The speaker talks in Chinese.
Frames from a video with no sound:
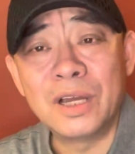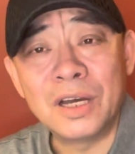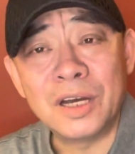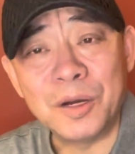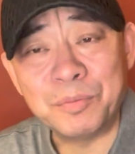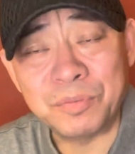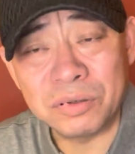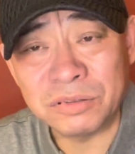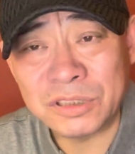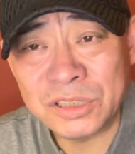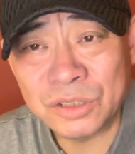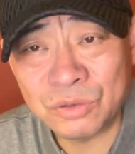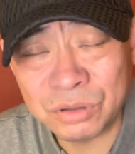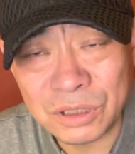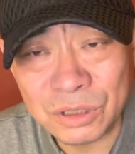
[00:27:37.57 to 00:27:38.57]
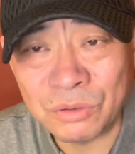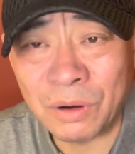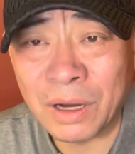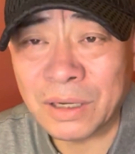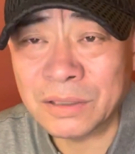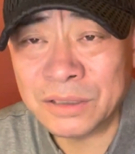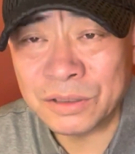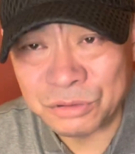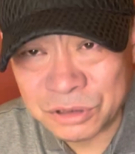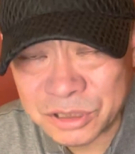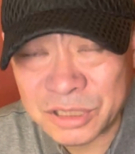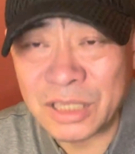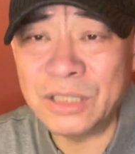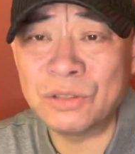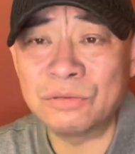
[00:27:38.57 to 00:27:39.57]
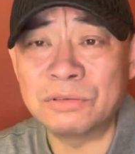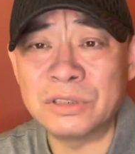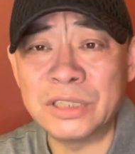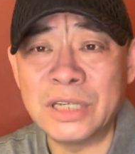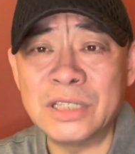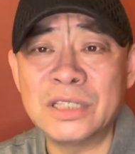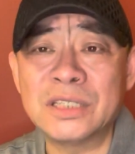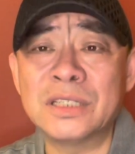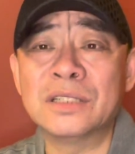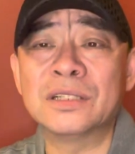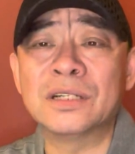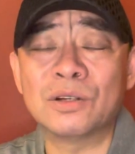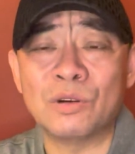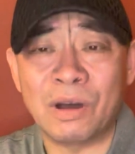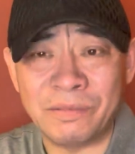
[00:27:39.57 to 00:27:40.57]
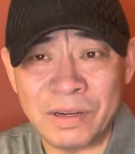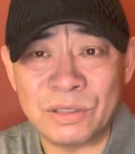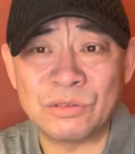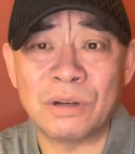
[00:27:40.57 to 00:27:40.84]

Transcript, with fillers: 和普及推广与深入人心和广泛